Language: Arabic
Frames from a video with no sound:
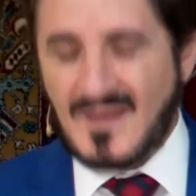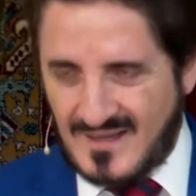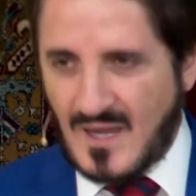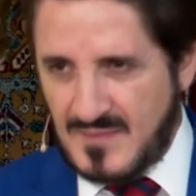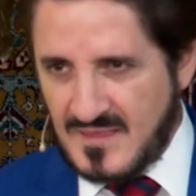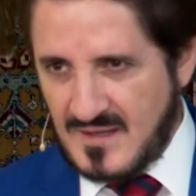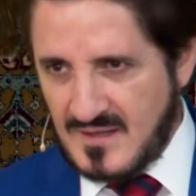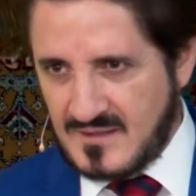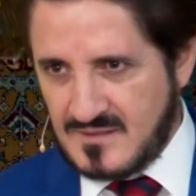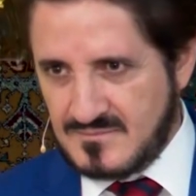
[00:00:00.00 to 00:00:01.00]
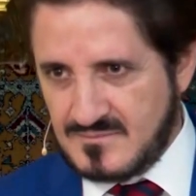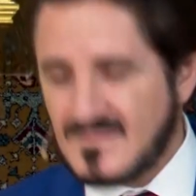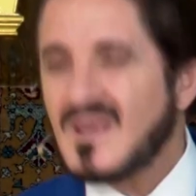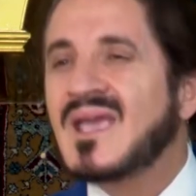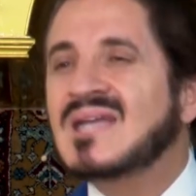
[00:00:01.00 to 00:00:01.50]
لكن قبل ذلك
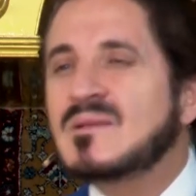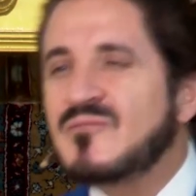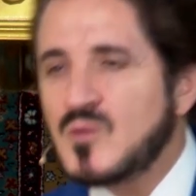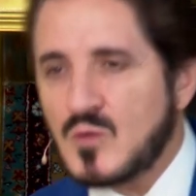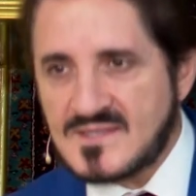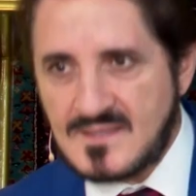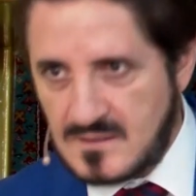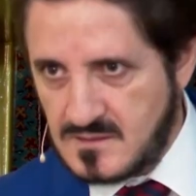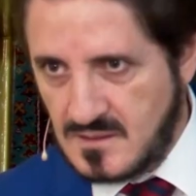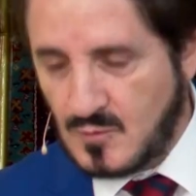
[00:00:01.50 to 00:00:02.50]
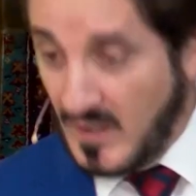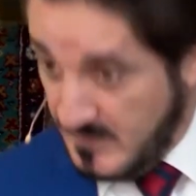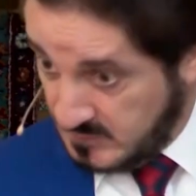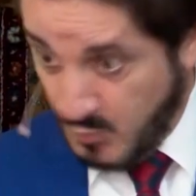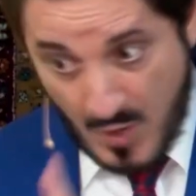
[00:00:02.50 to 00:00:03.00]
كتب في وصيته وهي
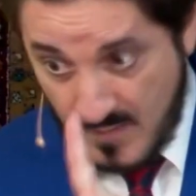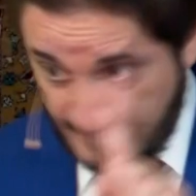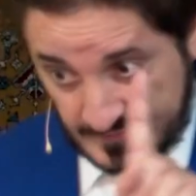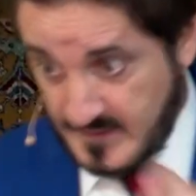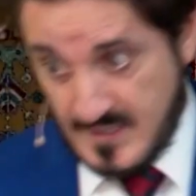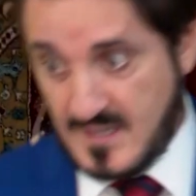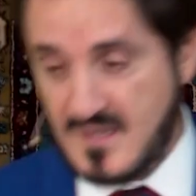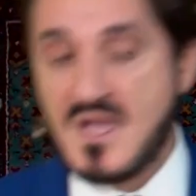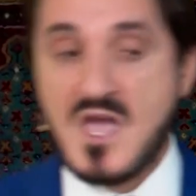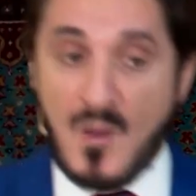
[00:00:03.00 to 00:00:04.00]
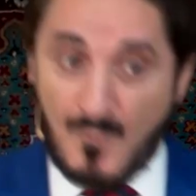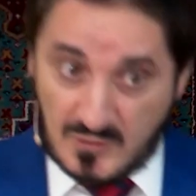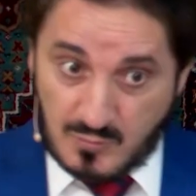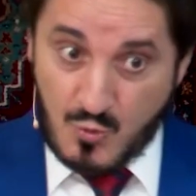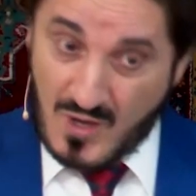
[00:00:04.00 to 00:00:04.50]
مطبوعة بفضل الله
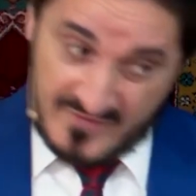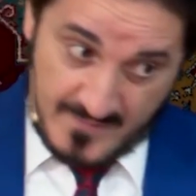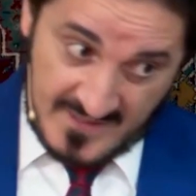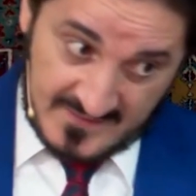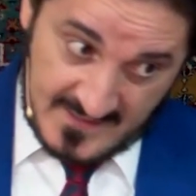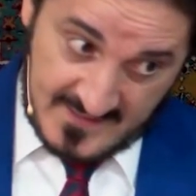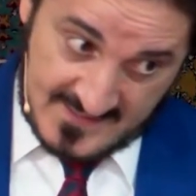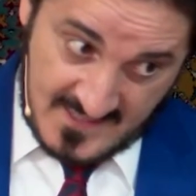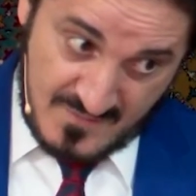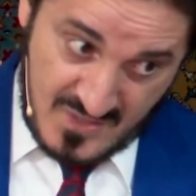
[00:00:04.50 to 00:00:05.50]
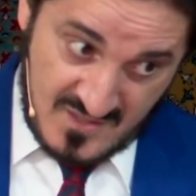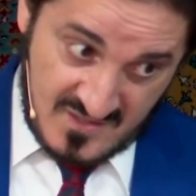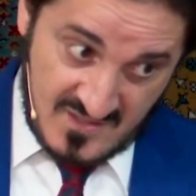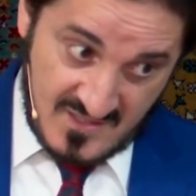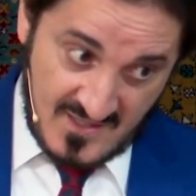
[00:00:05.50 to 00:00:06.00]
مطبوعة في بلده الإسلامي
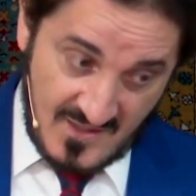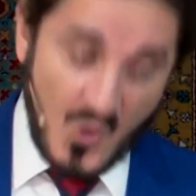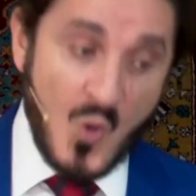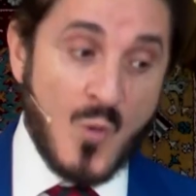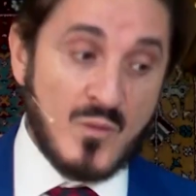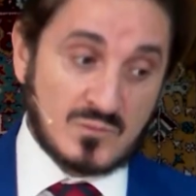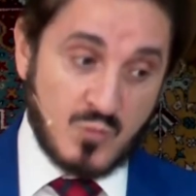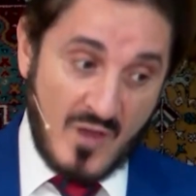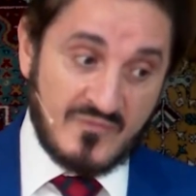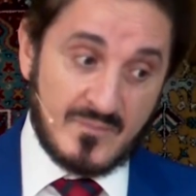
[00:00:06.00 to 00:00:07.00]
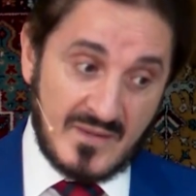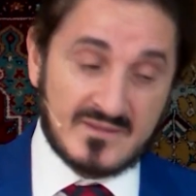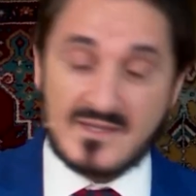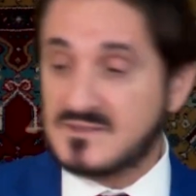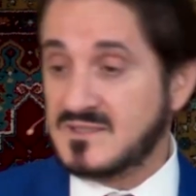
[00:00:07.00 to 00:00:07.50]
ومطبوعة في
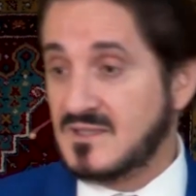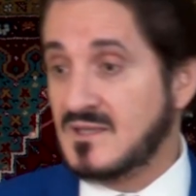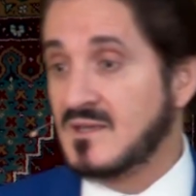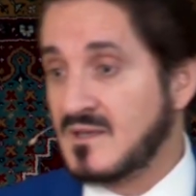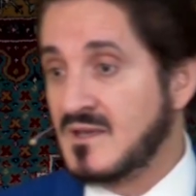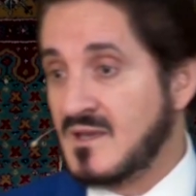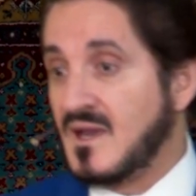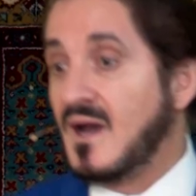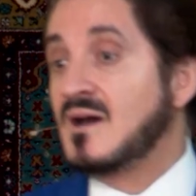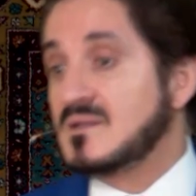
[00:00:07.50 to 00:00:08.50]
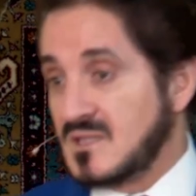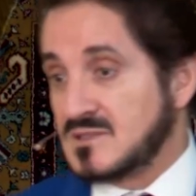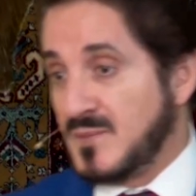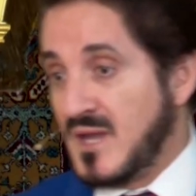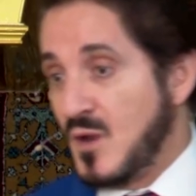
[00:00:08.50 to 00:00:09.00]
البلاد التي إيه؟
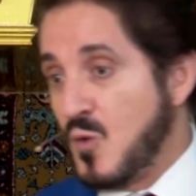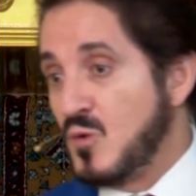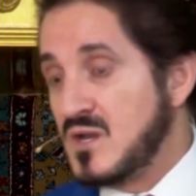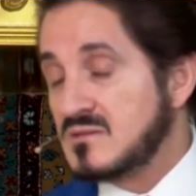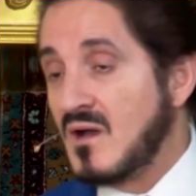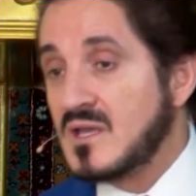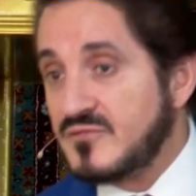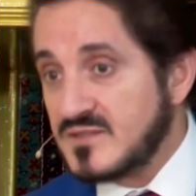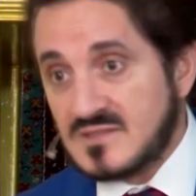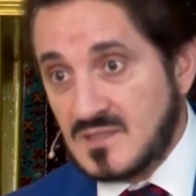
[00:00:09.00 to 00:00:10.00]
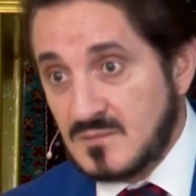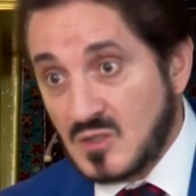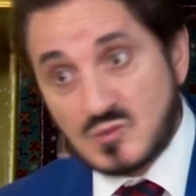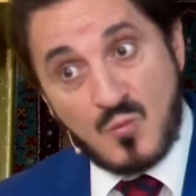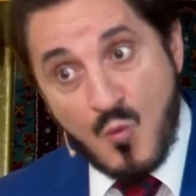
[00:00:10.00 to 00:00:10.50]
تطبع له ولطائفته
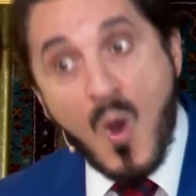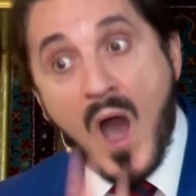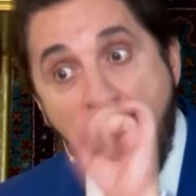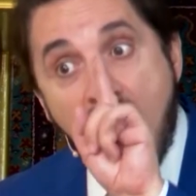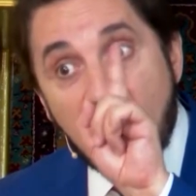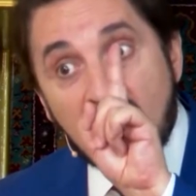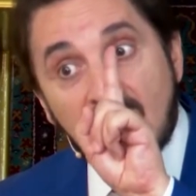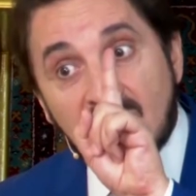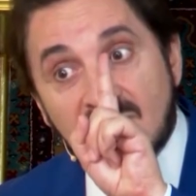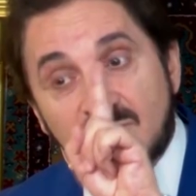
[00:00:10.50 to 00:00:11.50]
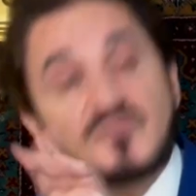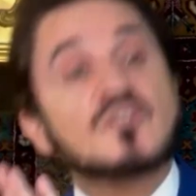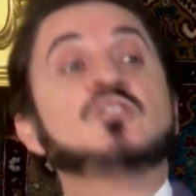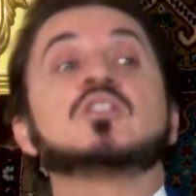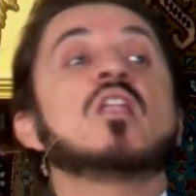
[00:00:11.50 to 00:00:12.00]
مطبوعة
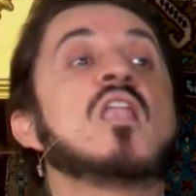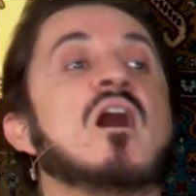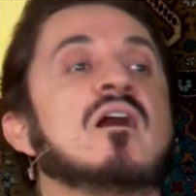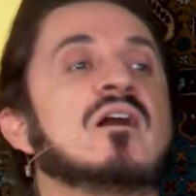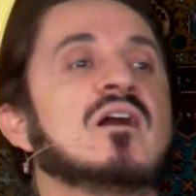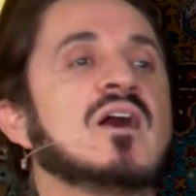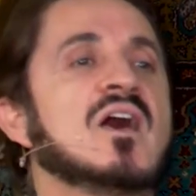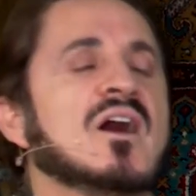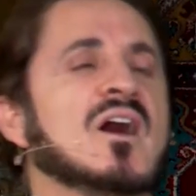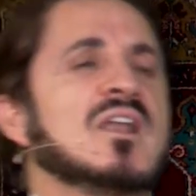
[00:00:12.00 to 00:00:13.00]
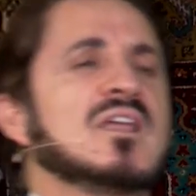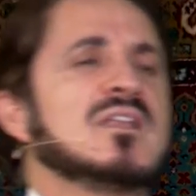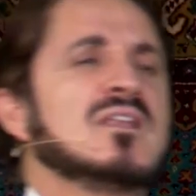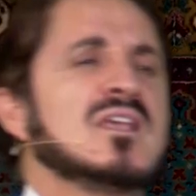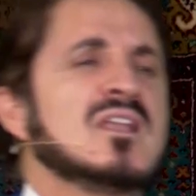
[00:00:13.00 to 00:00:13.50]
بفضل الله قال
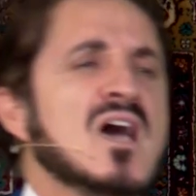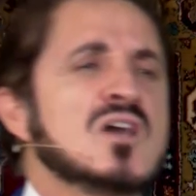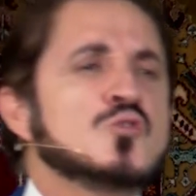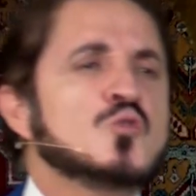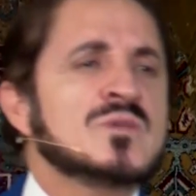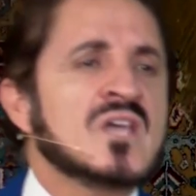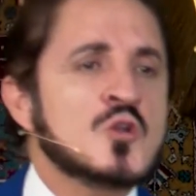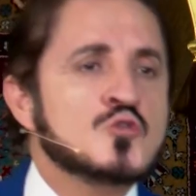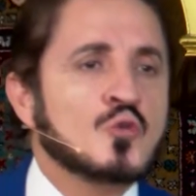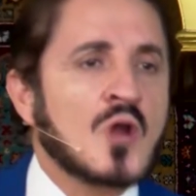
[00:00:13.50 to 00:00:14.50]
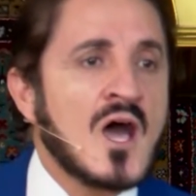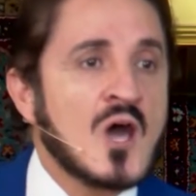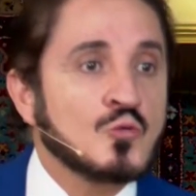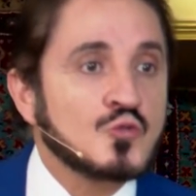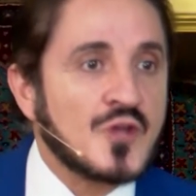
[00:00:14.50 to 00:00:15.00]
إني لا أجد من
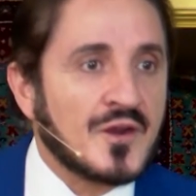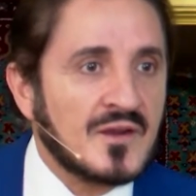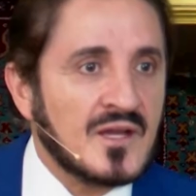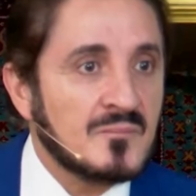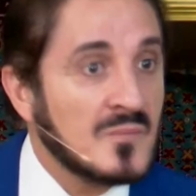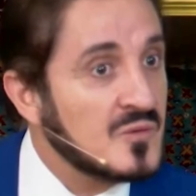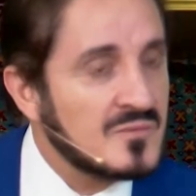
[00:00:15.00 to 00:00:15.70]
الجرأة أن أصرح